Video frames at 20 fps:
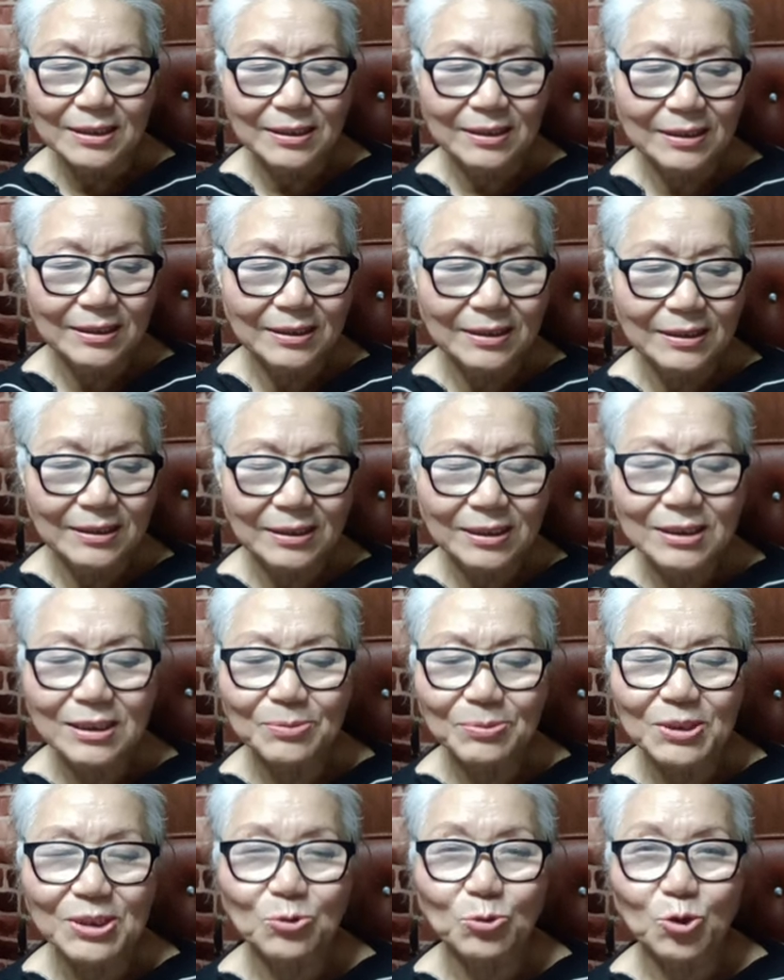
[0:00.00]
어,
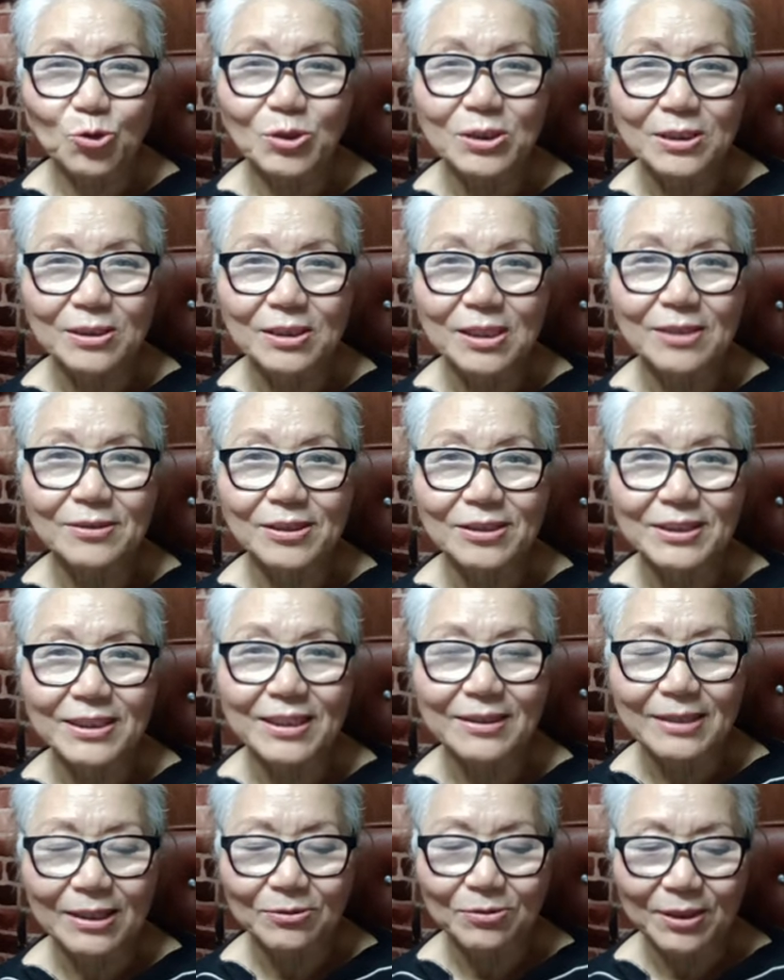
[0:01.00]
응급지 조치는 거기서
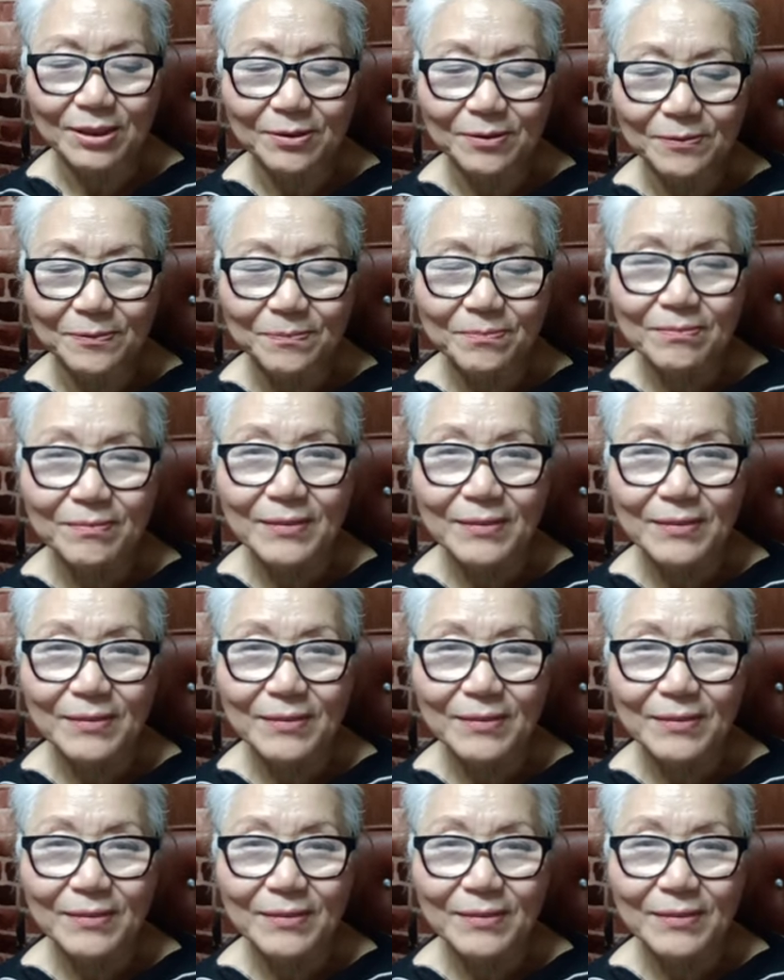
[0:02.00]
취했다고 그래요.